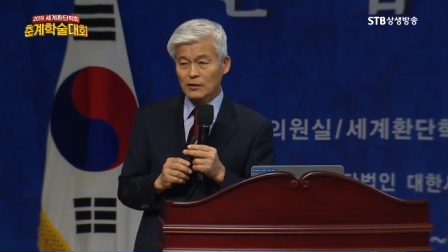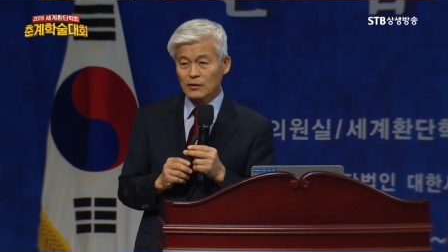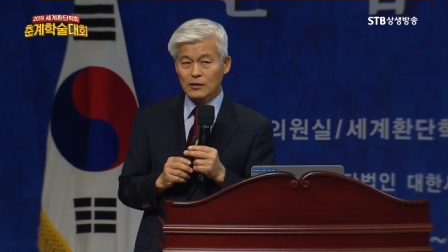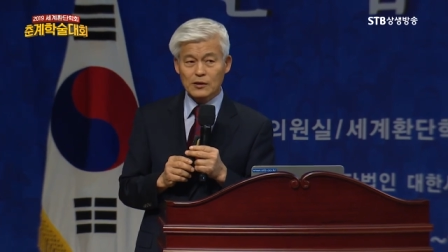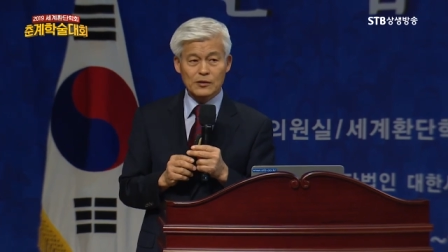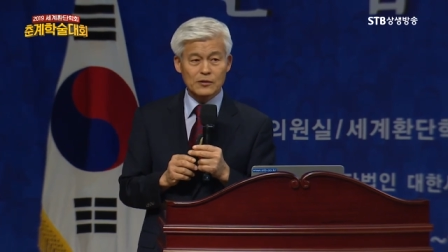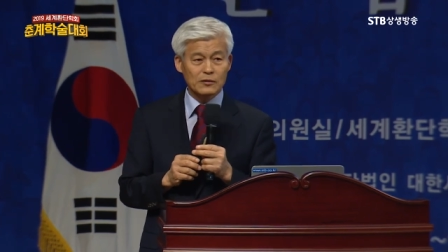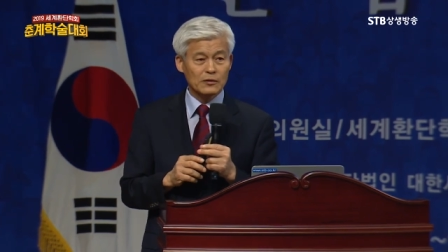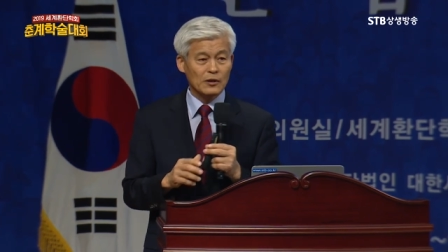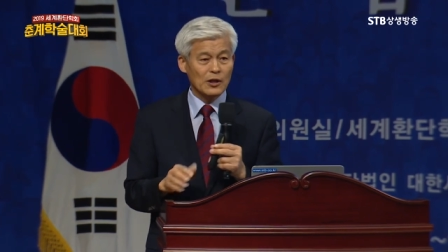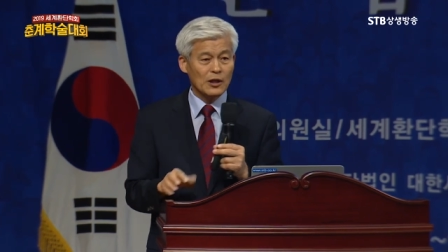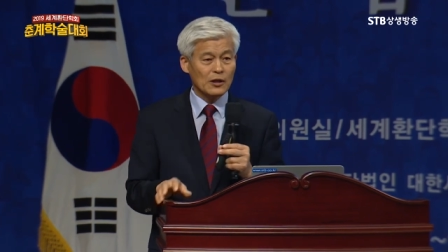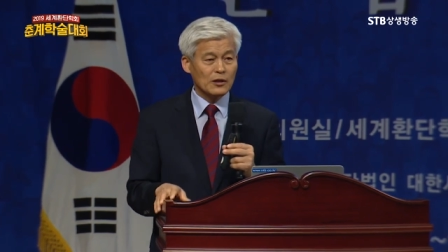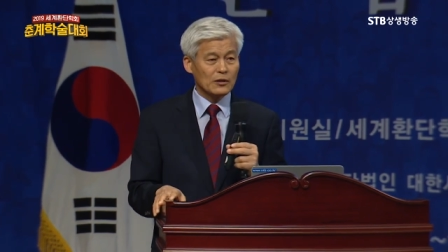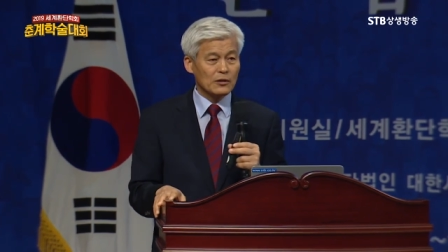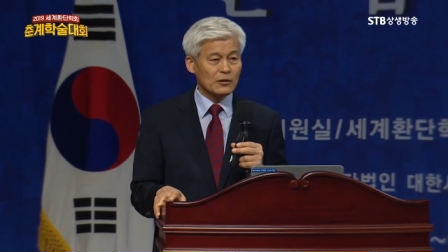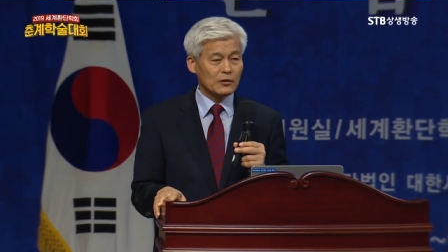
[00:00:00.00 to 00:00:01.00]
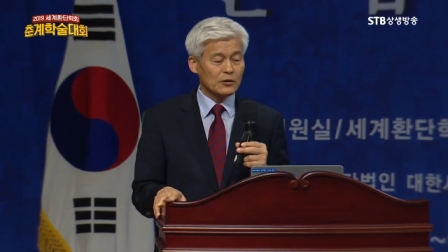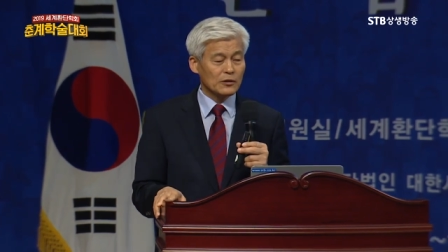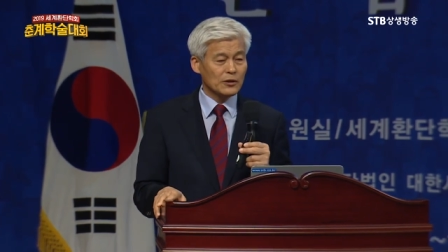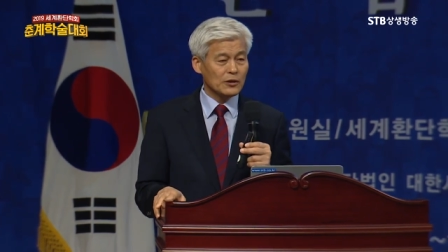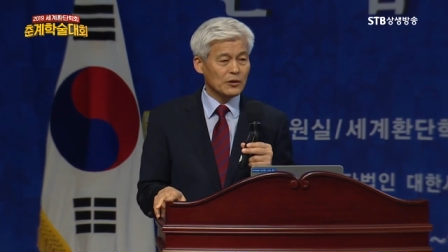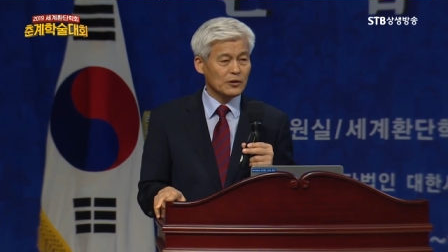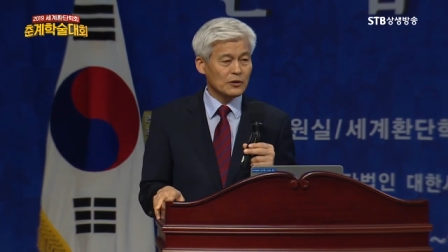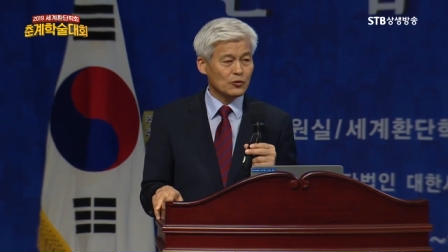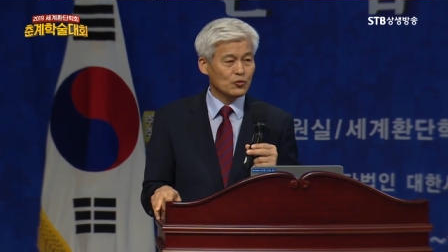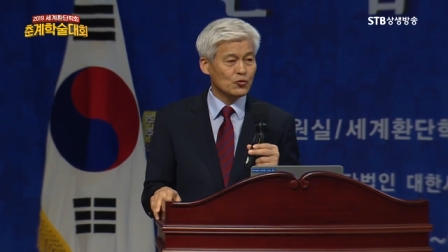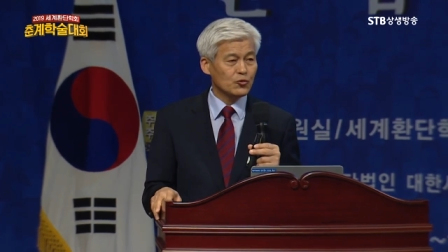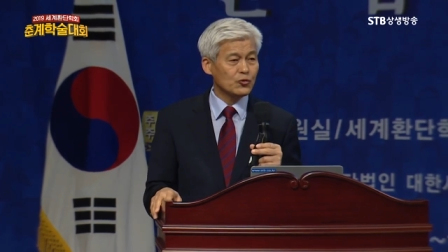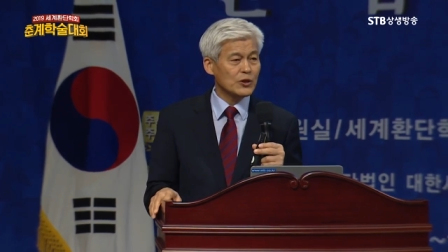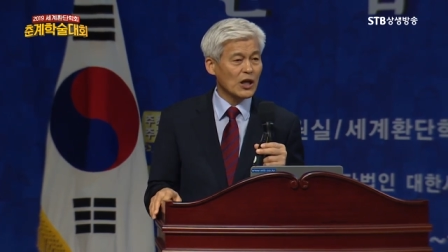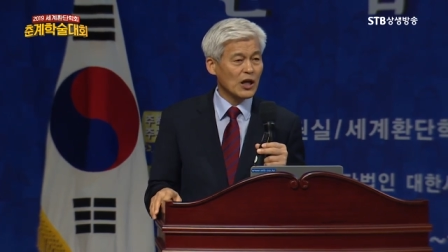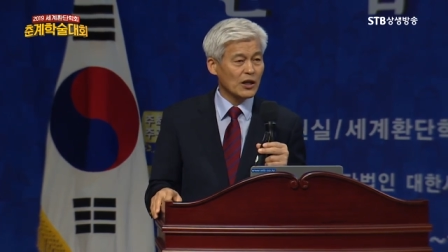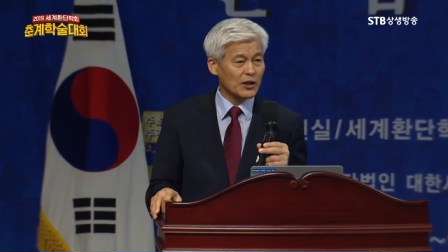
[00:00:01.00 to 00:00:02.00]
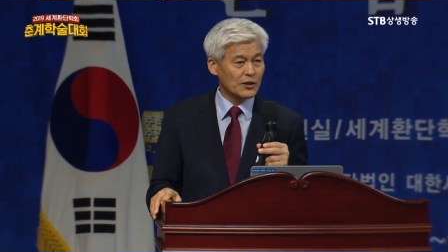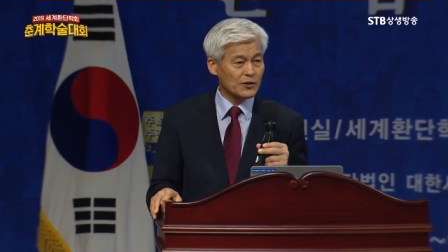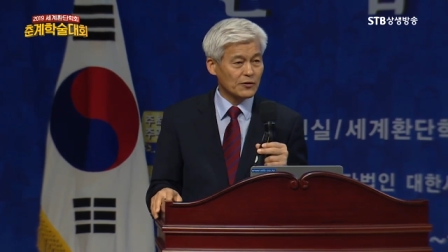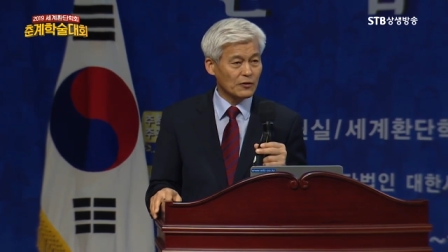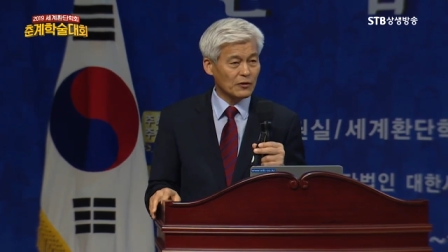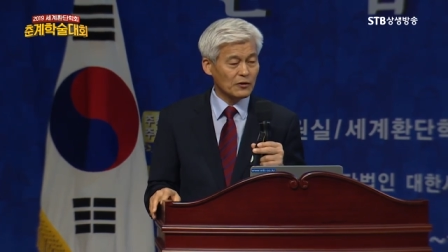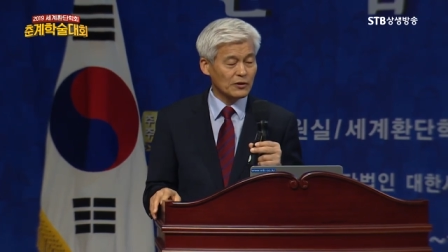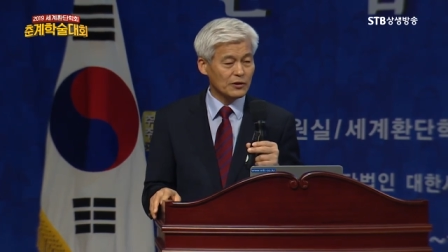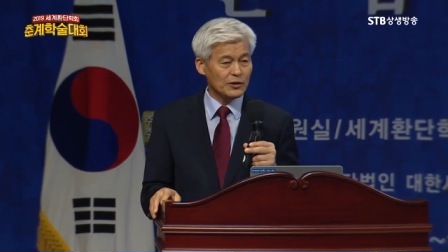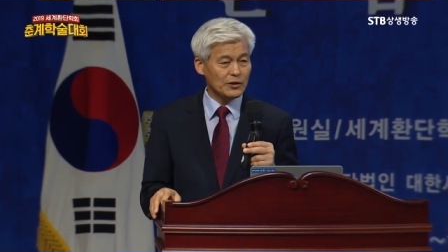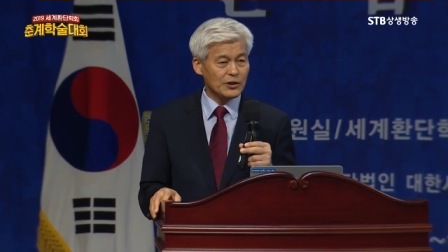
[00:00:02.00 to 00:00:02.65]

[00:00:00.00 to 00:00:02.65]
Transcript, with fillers: 그래서 이 주자학에서